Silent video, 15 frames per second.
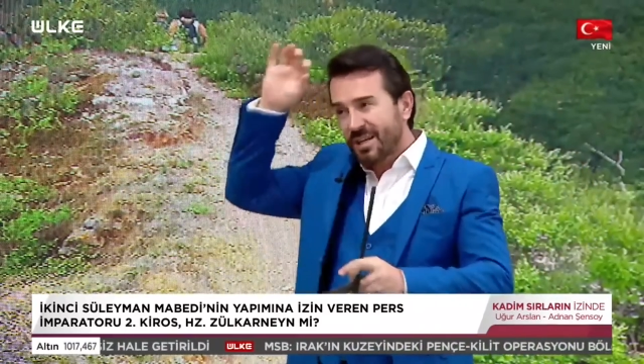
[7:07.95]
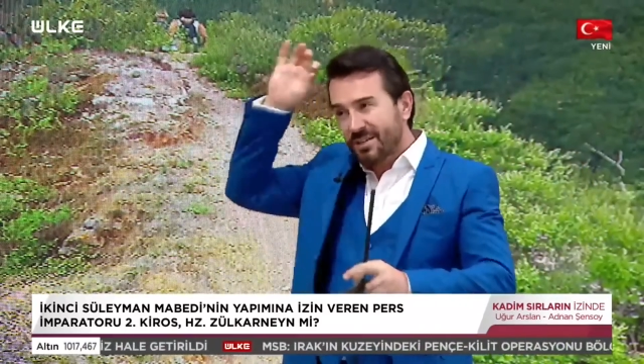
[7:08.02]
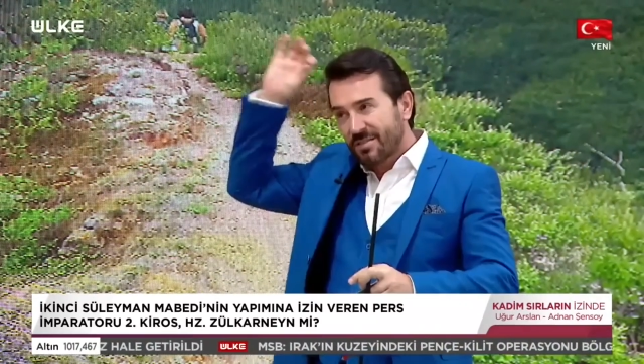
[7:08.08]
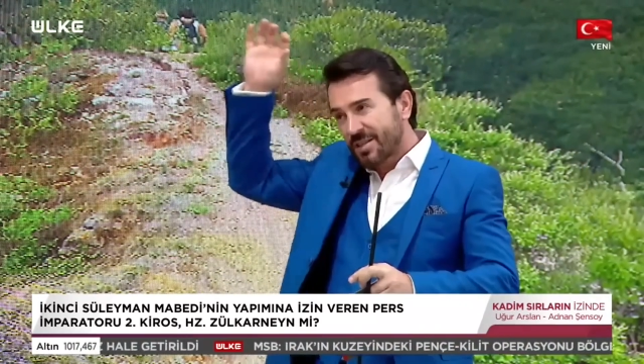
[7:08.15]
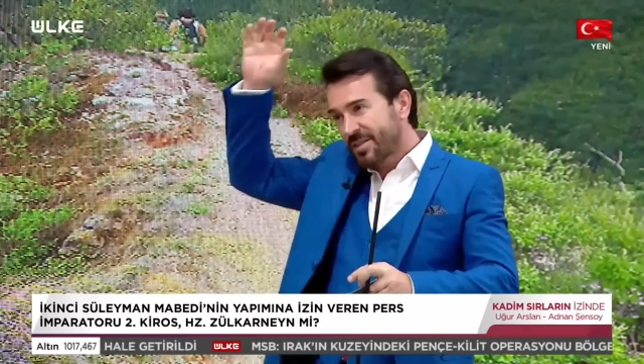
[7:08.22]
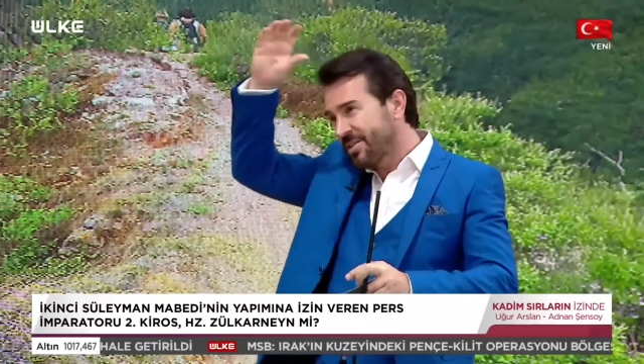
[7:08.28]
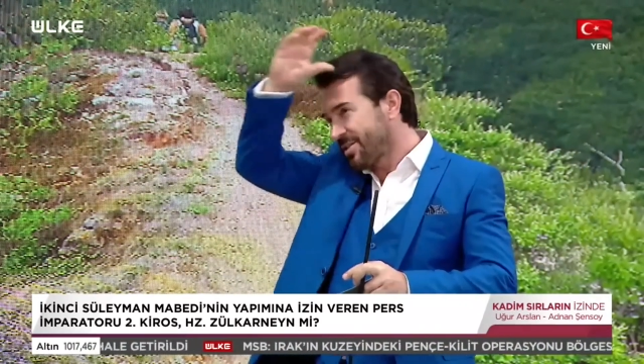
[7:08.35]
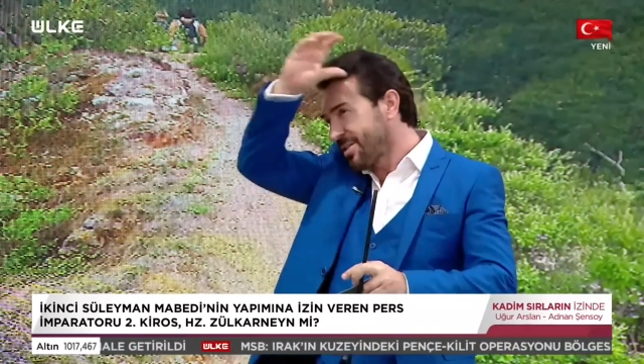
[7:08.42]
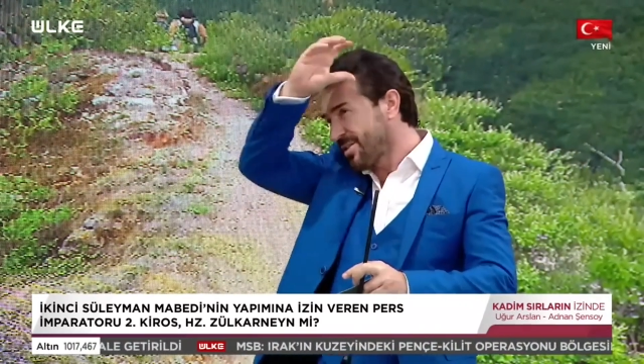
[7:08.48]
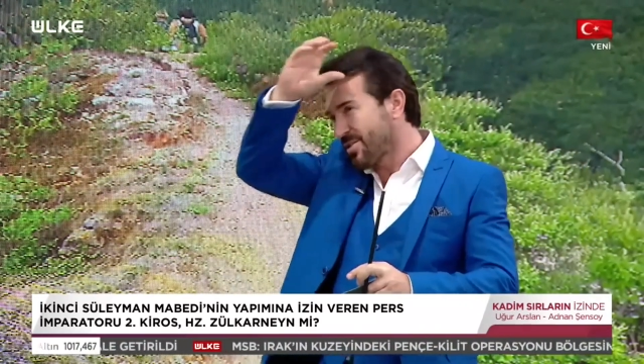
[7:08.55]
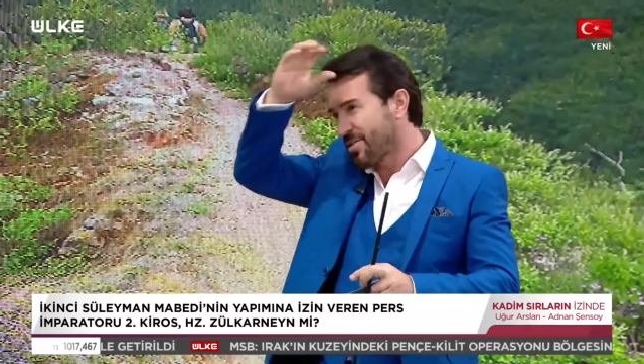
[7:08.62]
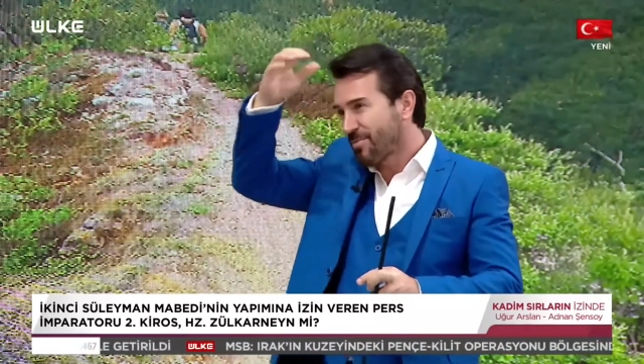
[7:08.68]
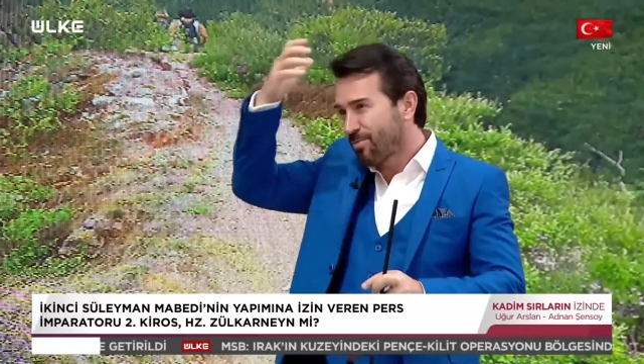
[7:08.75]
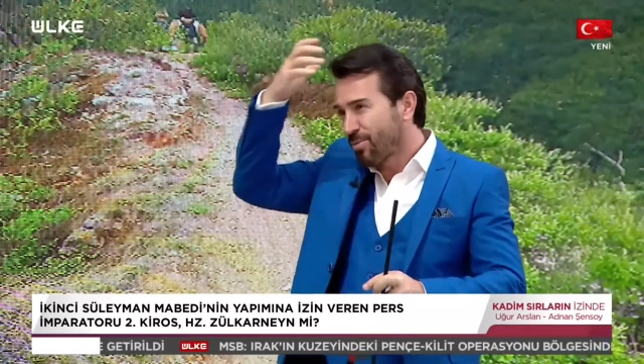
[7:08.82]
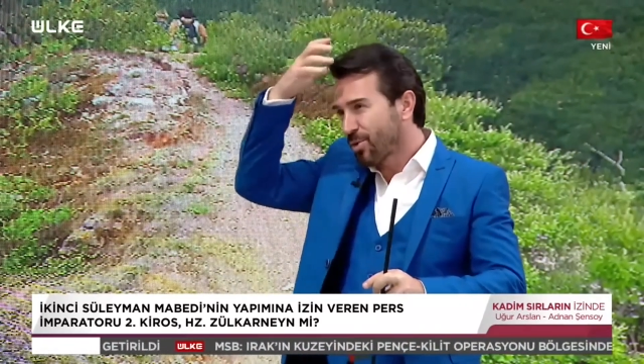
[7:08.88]
vardır ya
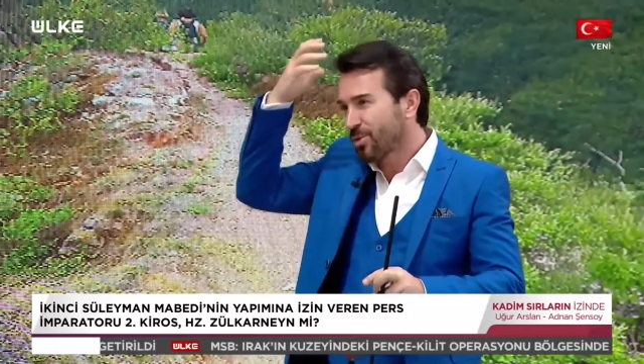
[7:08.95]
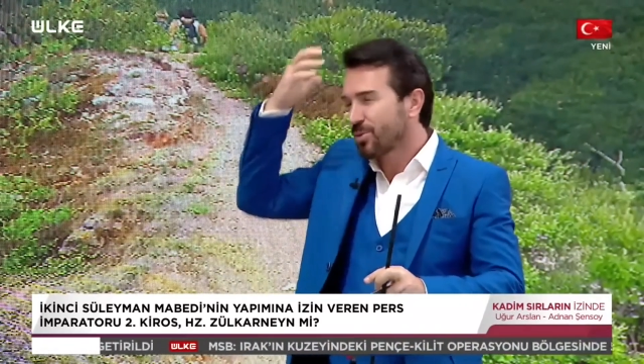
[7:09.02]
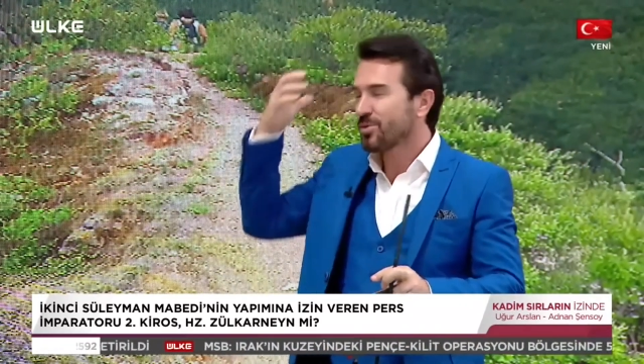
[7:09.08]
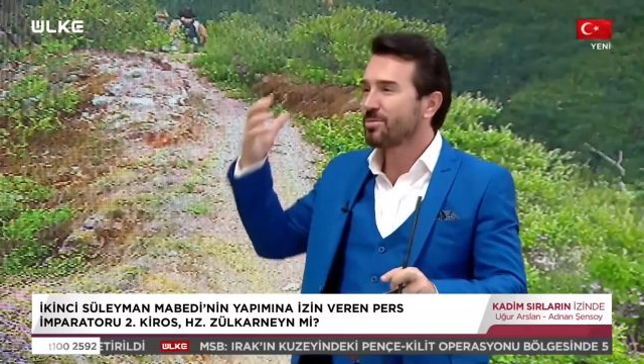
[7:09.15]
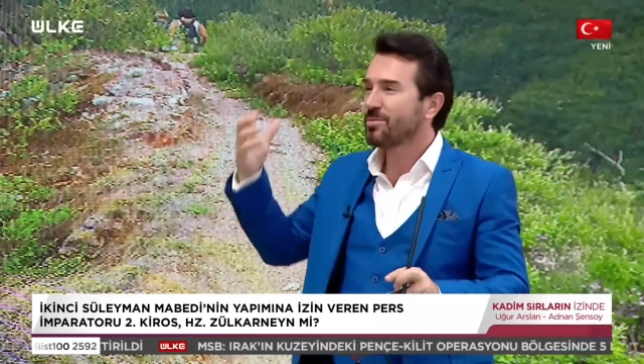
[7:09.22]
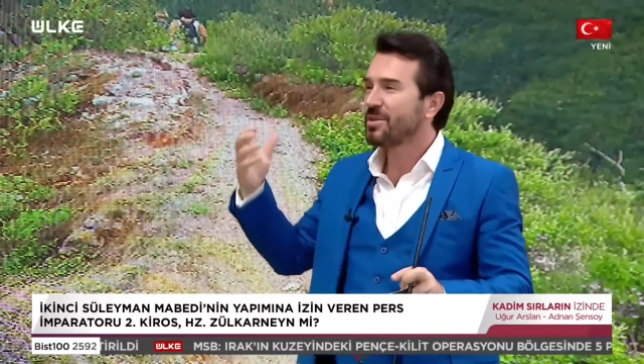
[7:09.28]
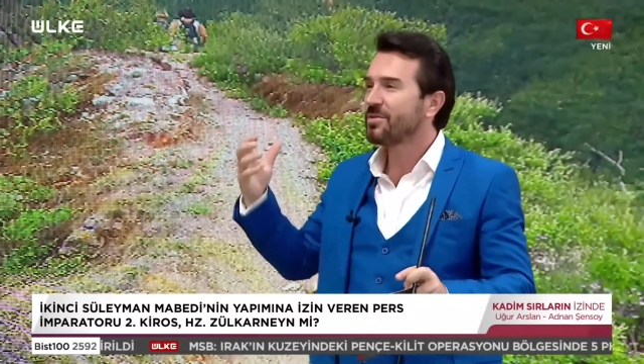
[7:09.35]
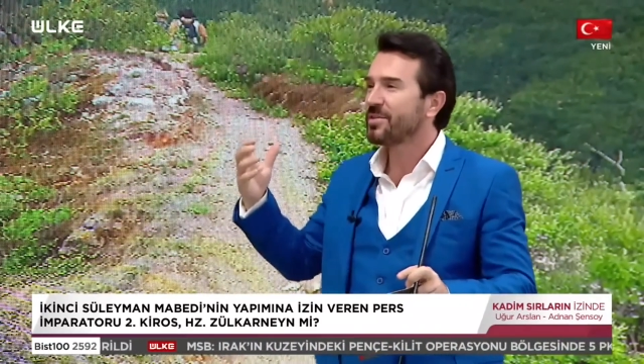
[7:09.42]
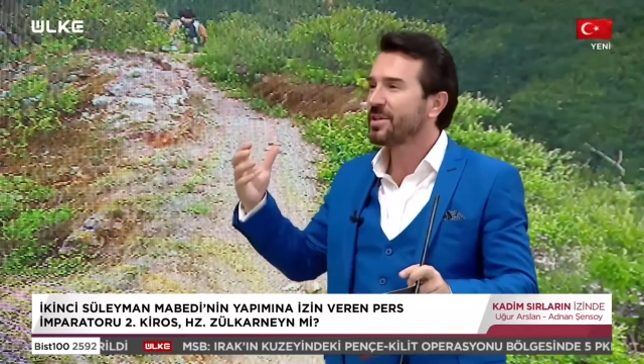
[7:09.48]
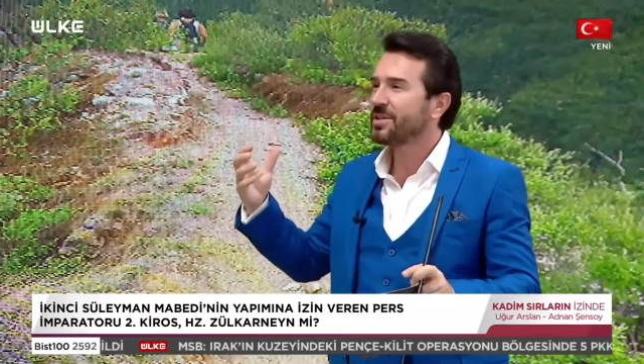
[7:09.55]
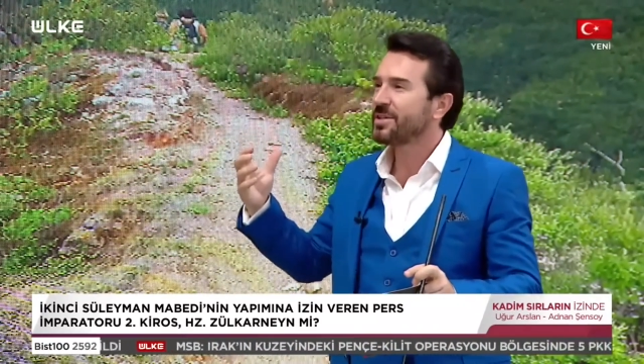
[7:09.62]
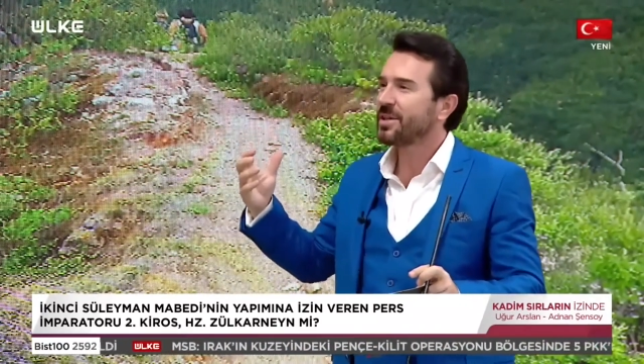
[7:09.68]
çift boynuzlu miğferi Vikingler